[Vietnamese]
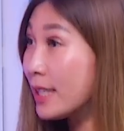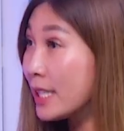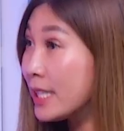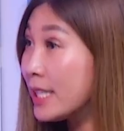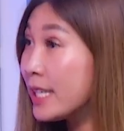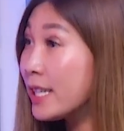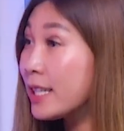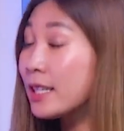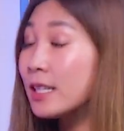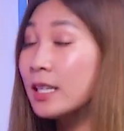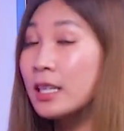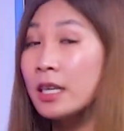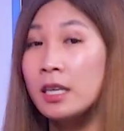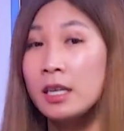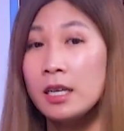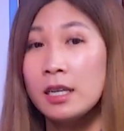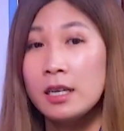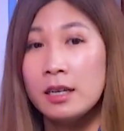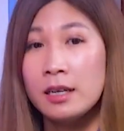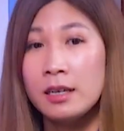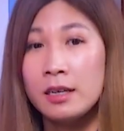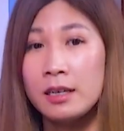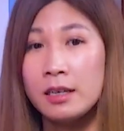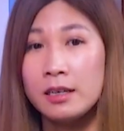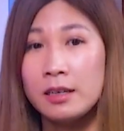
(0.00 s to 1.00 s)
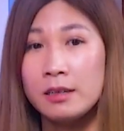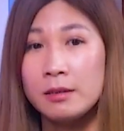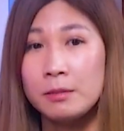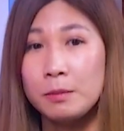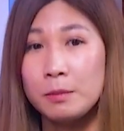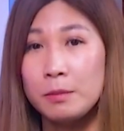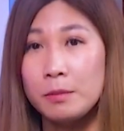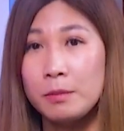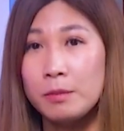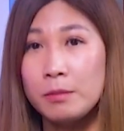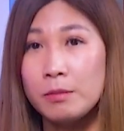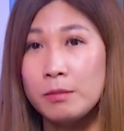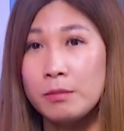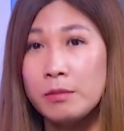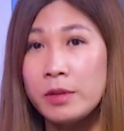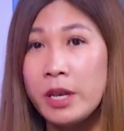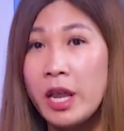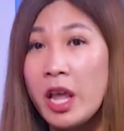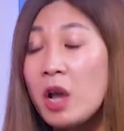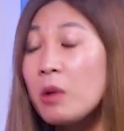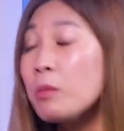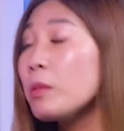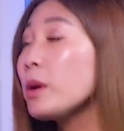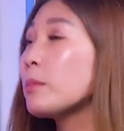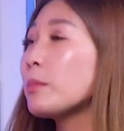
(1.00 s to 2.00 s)
Dạ. Yeah. Uh,
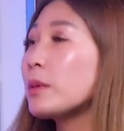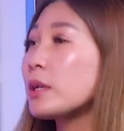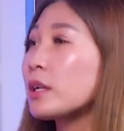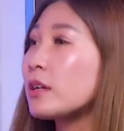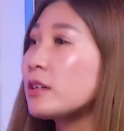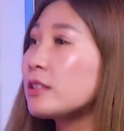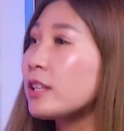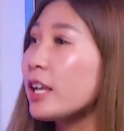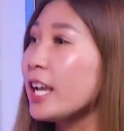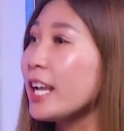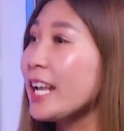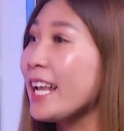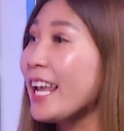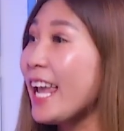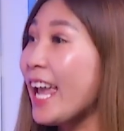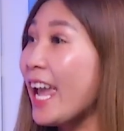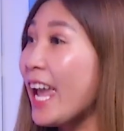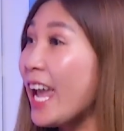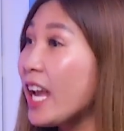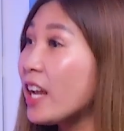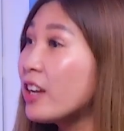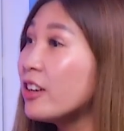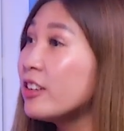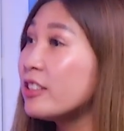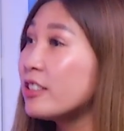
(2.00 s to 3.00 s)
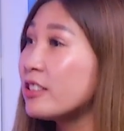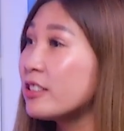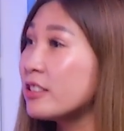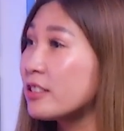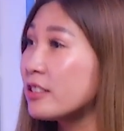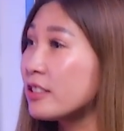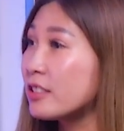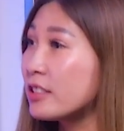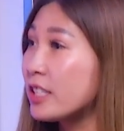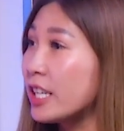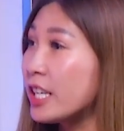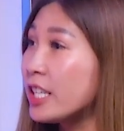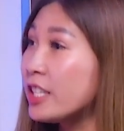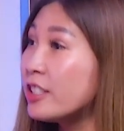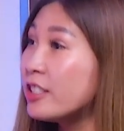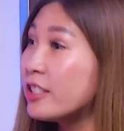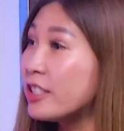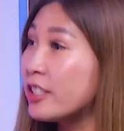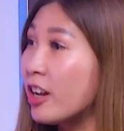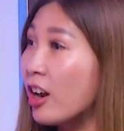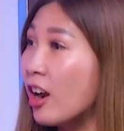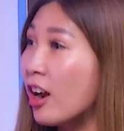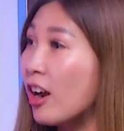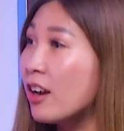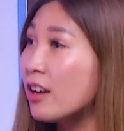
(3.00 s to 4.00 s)
nếu mà mình có thể nghe được cái
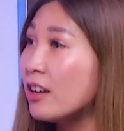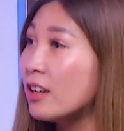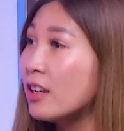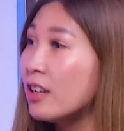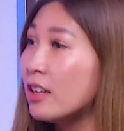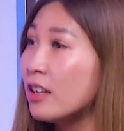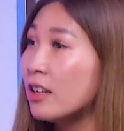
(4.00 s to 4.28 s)
người đó,